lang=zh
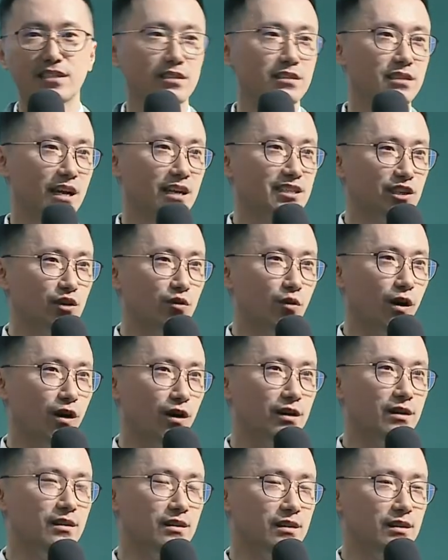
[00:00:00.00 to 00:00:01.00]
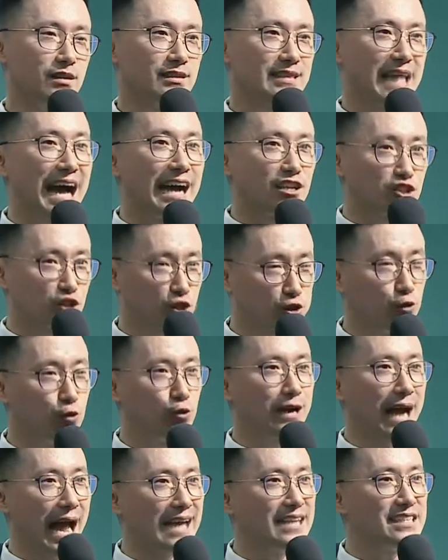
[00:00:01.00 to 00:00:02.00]
这个是我当初
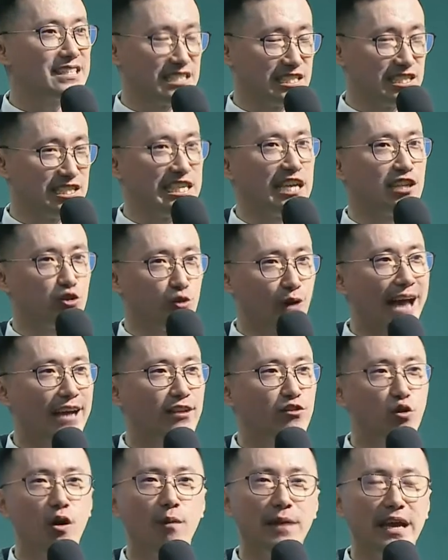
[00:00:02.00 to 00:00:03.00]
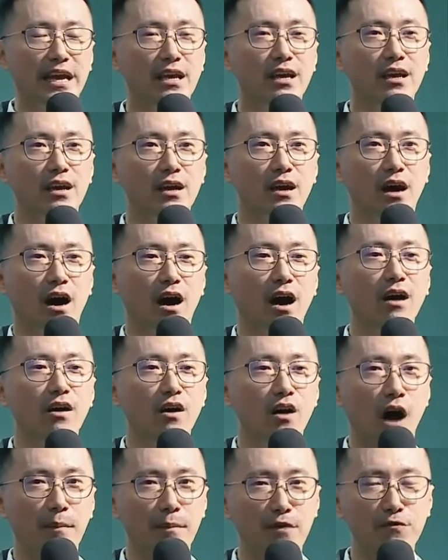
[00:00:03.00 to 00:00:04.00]
开始接触爱多美哦，
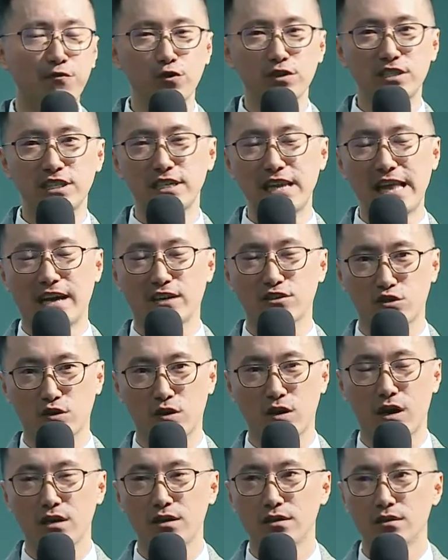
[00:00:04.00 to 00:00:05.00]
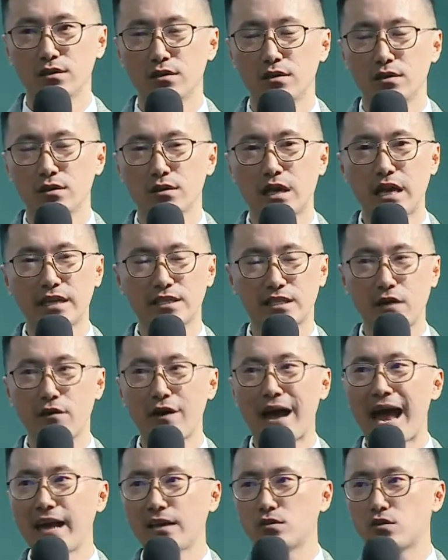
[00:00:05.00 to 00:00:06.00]
我们夫妻俩说。 可以成为
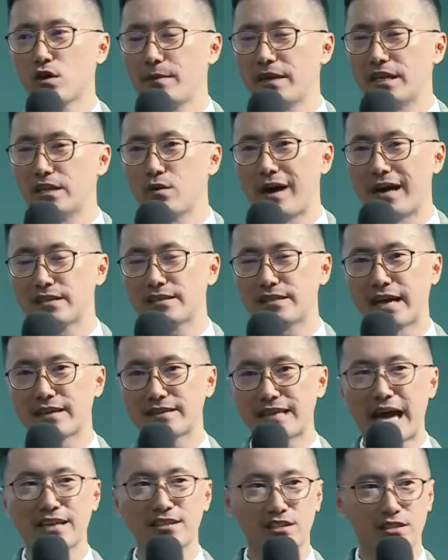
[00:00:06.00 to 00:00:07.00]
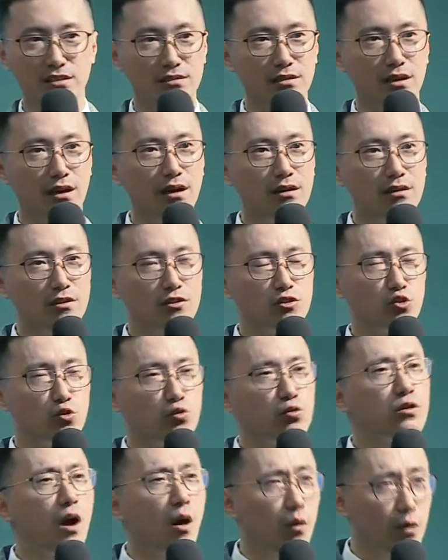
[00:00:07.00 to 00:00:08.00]
爱多美的玩家大师呢，足
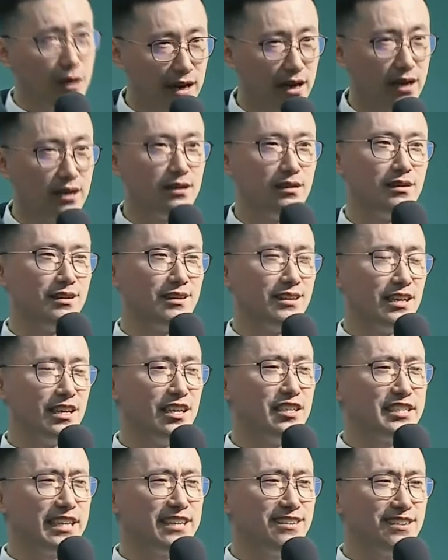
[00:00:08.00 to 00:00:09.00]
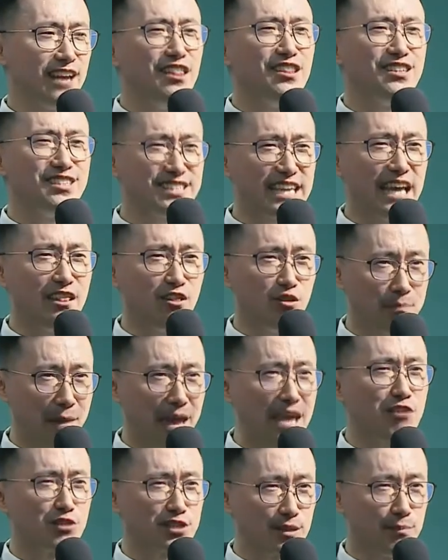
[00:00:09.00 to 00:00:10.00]
够了，已经人生没
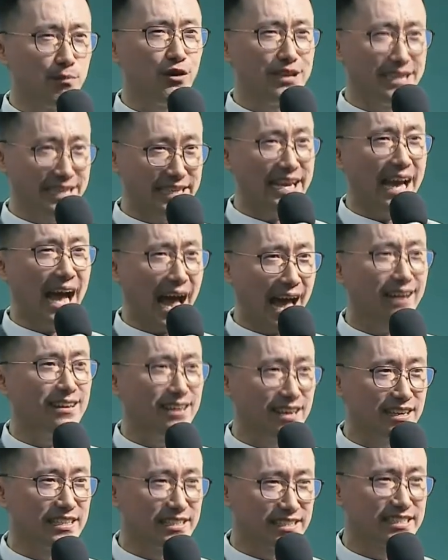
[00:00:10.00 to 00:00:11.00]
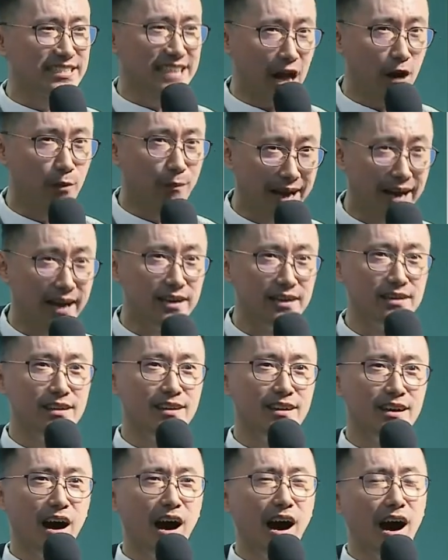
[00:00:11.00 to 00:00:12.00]
有什么遗憾了，你知道吗？
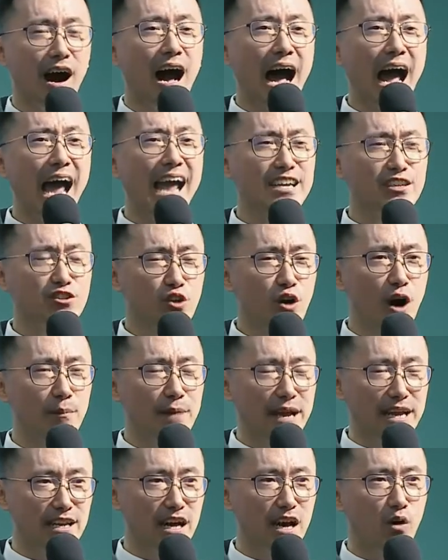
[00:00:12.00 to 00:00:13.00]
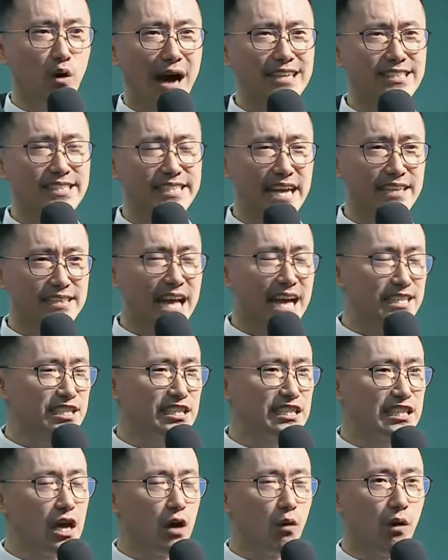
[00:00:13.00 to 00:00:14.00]
哈、哦，爱多美呢，玩家大师
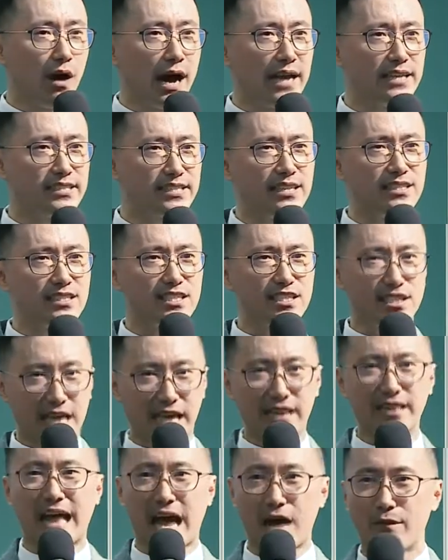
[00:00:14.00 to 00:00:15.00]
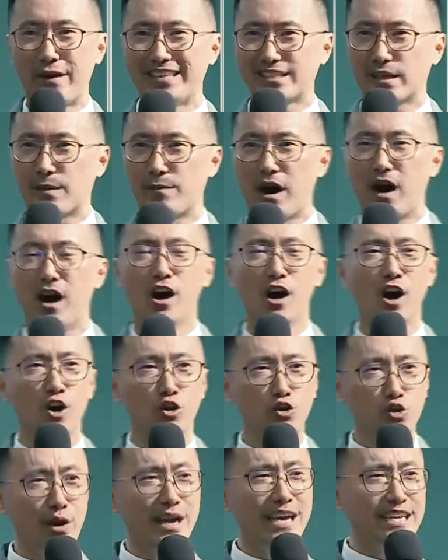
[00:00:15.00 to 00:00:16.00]
呢，我还甚至称他为什么
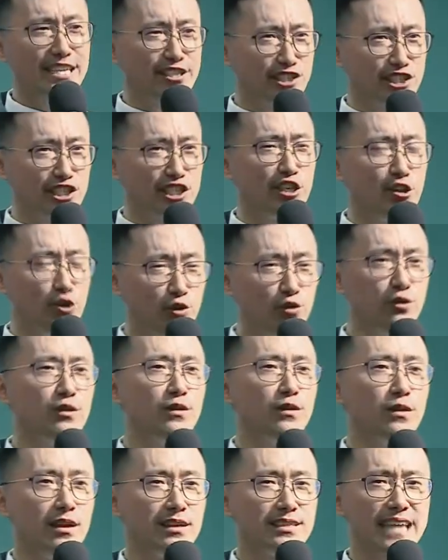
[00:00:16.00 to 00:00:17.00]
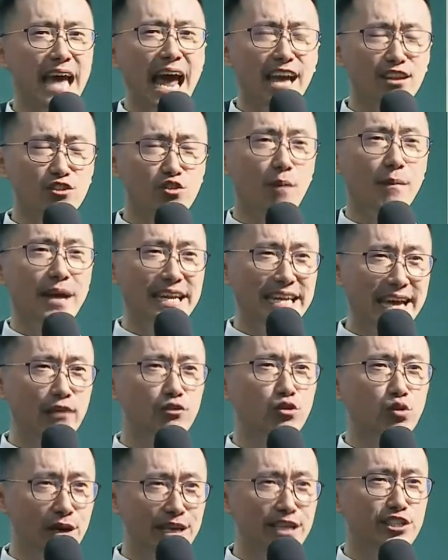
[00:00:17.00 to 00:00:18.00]
退休在多美你要
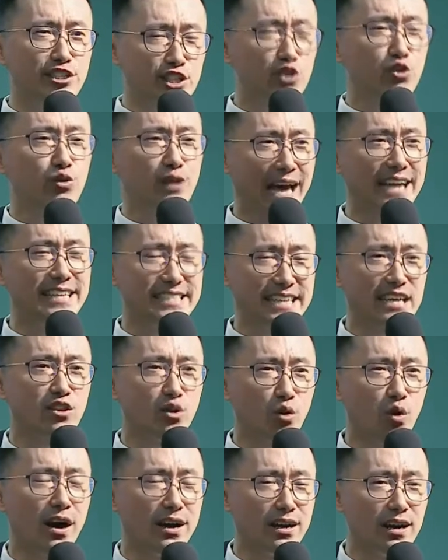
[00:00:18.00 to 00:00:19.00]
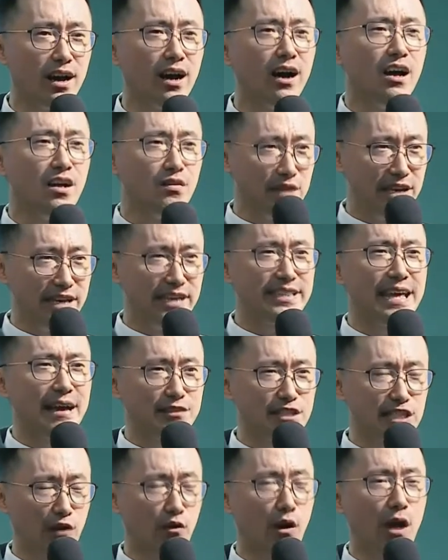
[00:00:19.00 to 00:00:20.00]
退休来讲的话呢，你一定要
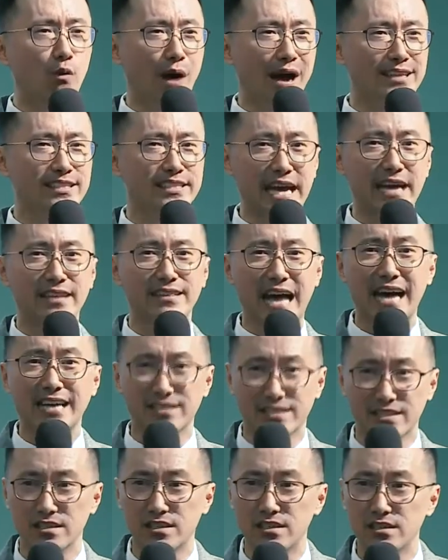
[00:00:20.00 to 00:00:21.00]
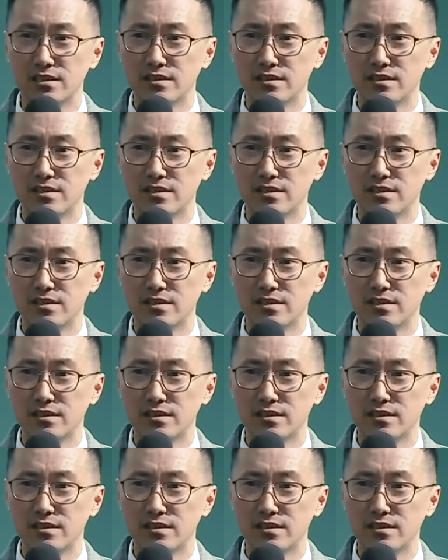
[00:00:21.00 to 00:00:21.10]
成为王家大师。